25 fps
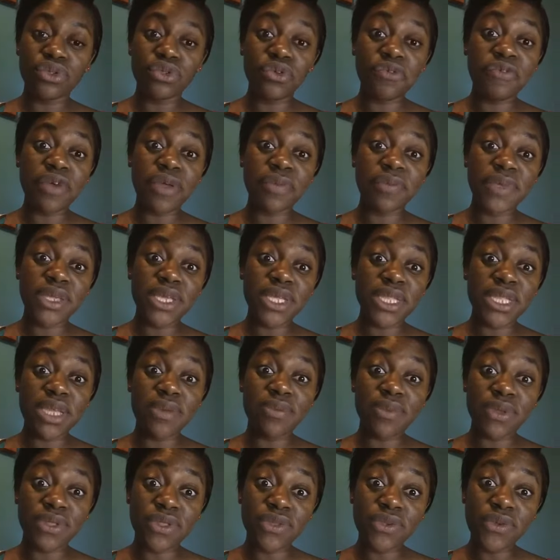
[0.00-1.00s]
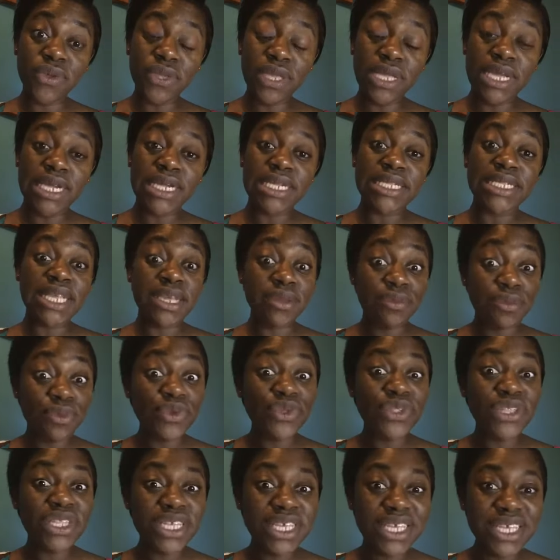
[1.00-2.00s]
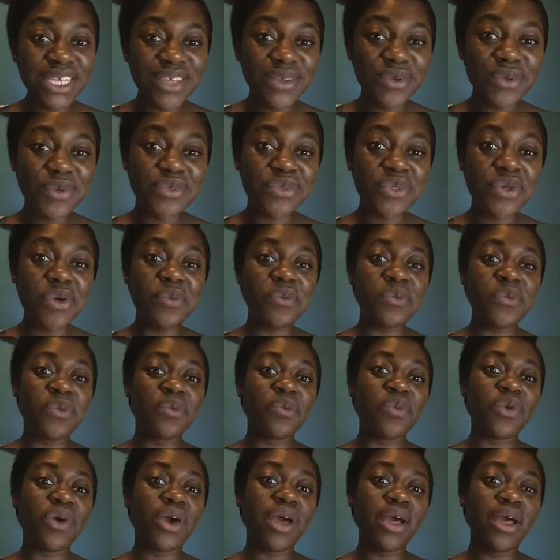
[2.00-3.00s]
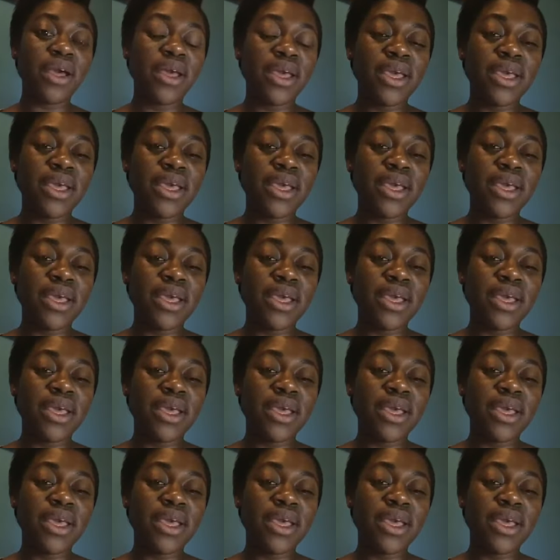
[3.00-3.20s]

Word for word: familles démunies, démunies, autant pour moi,